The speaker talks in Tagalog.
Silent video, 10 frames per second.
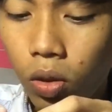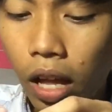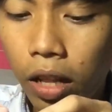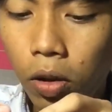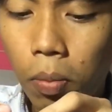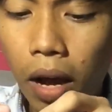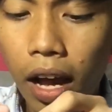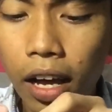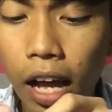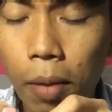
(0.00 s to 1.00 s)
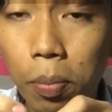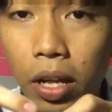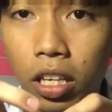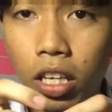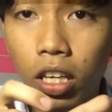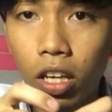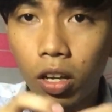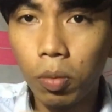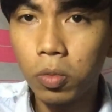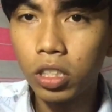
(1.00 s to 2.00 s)
ano, mga company,
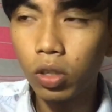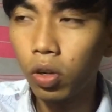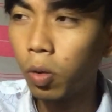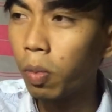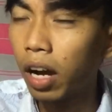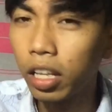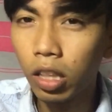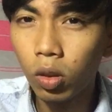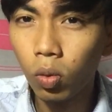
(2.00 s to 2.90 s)
siguro mga